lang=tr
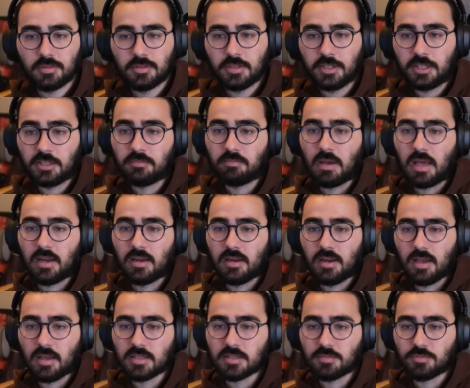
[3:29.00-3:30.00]
Gitmen
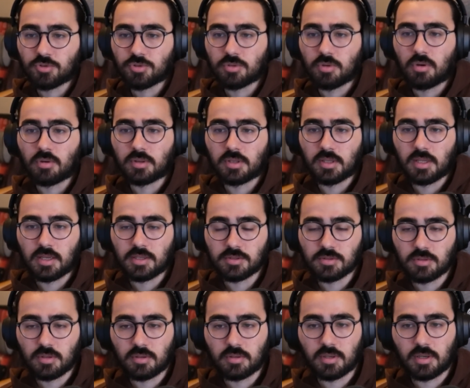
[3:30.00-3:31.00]
lazım şu noktadan
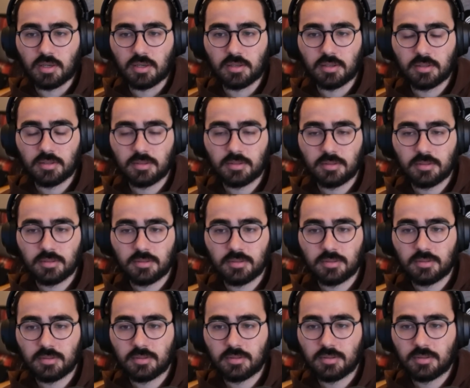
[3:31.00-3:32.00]
sonra.
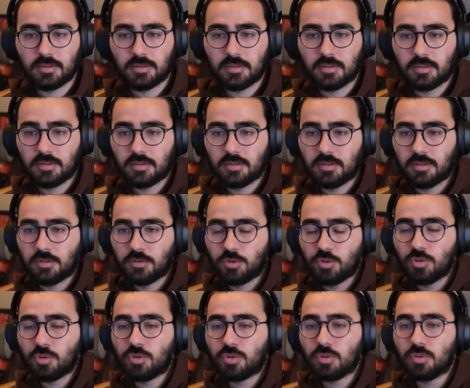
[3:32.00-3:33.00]

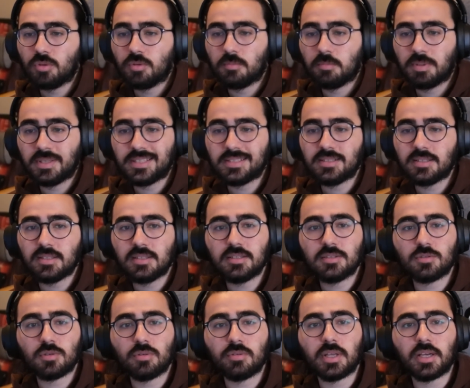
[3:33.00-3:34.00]
Çünkü biz
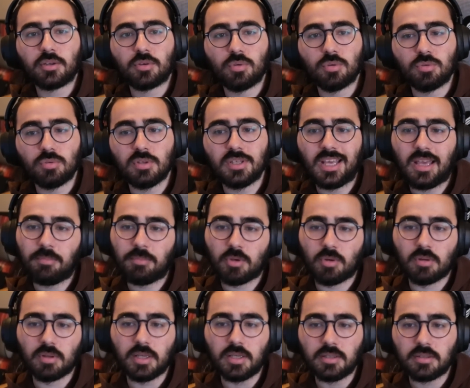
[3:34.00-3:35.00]
iyiyiz onlar kötüyü
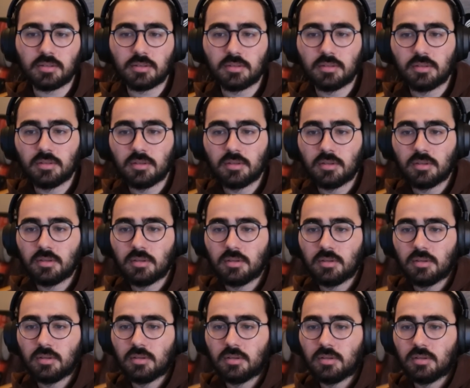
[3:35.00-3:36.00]
yemiyorlar.
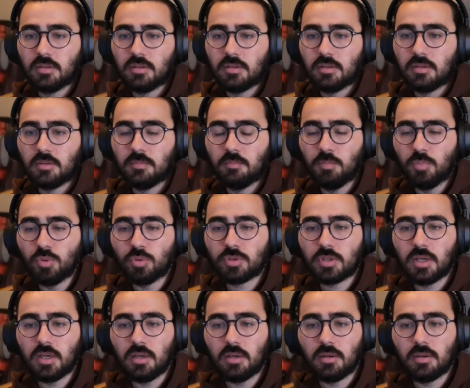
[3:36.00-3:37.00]

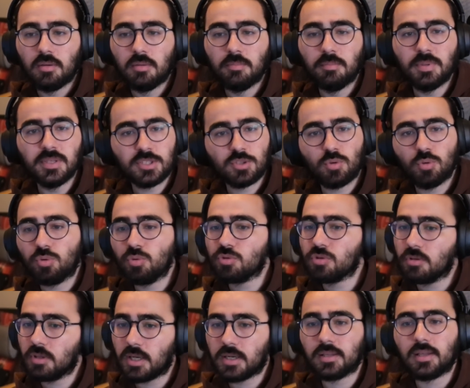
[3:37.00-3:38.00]
Burada biz kötüyüz
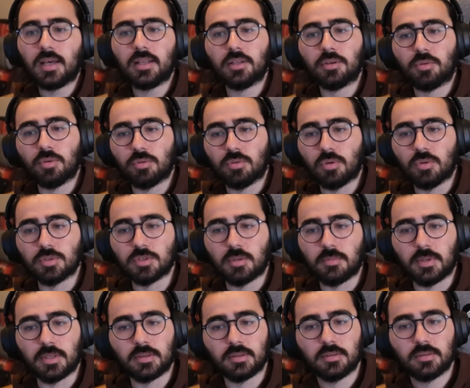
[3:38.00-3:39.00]
onlar daha da kötü o
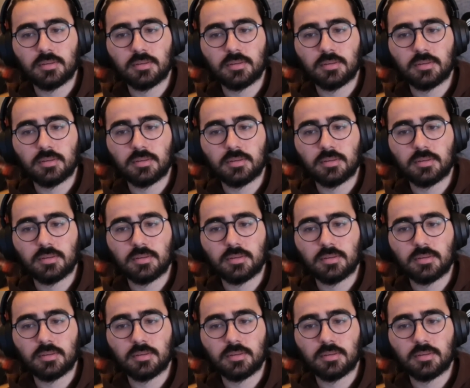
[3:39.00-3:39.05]
zaman.